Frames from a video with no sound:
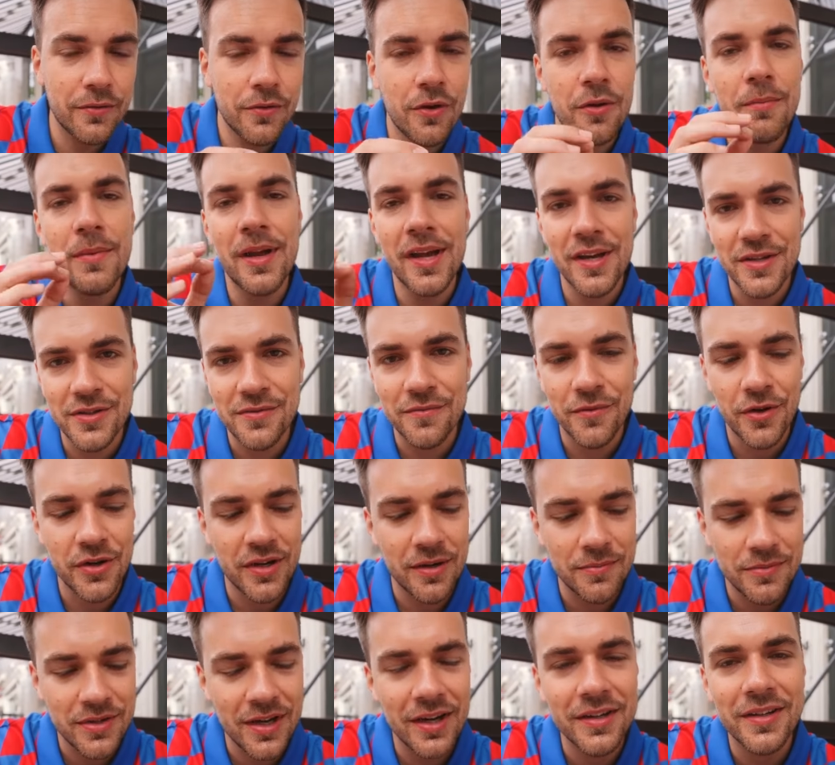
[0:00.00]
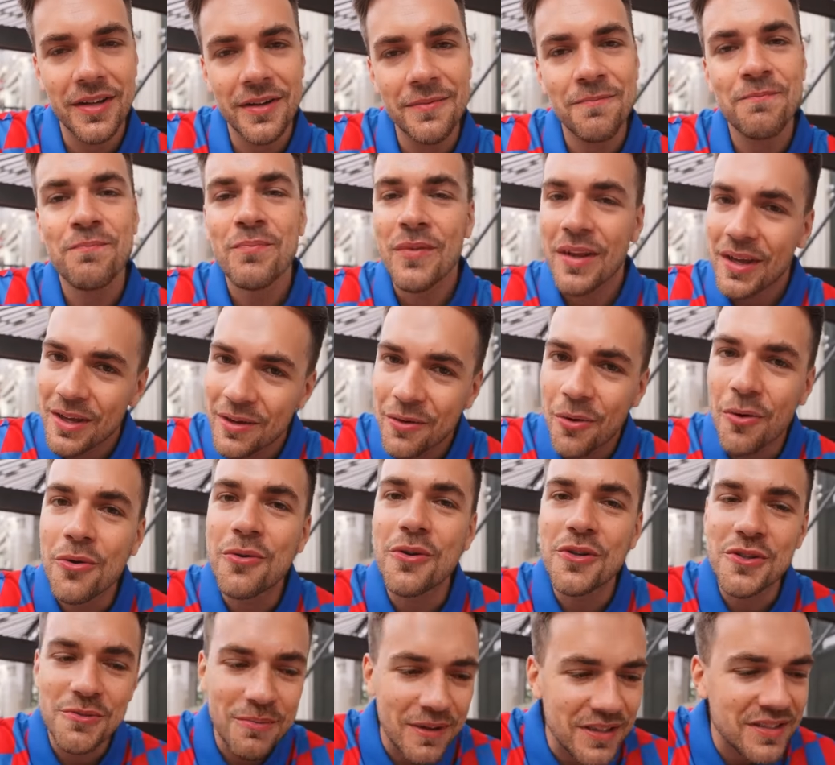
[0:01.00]
und noch mehr essen wollt am Tag, dann holt
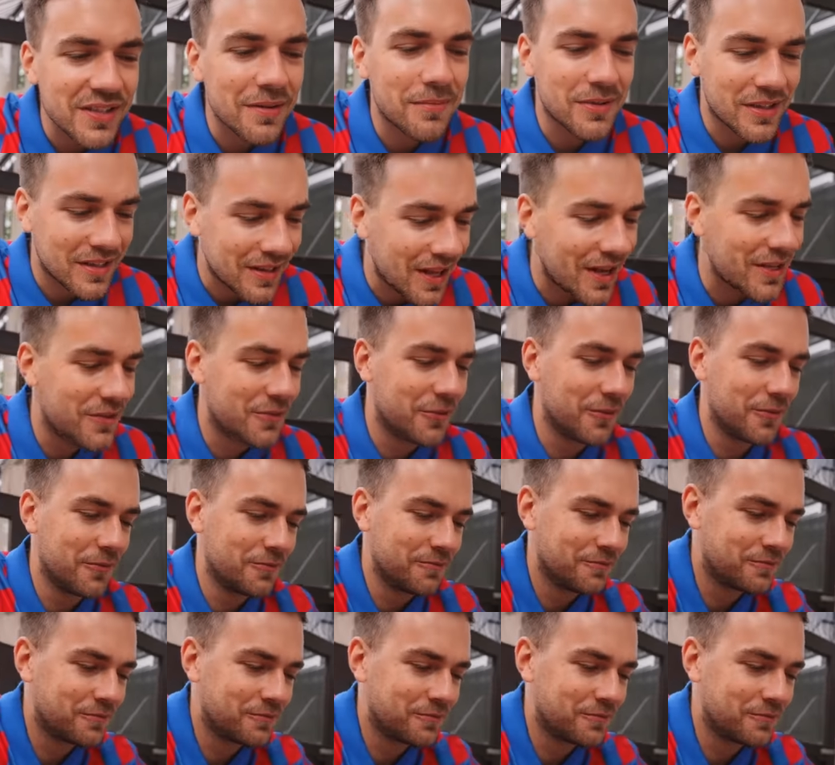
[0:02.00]
euch besser Begleitung.